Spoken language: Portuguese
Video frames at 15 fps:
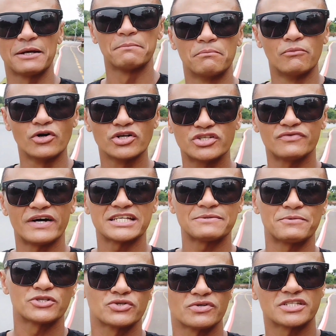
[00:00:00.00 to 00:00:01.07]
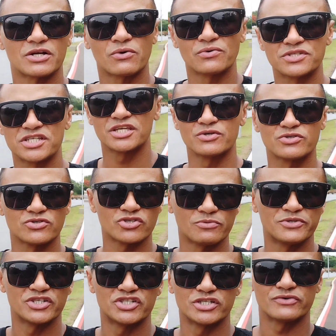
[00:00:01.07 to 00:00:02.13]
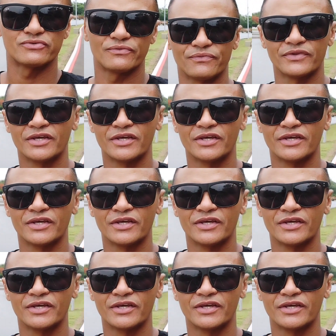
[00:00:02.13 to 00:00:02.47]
motivar as pessoas a conseguir seus objetivos.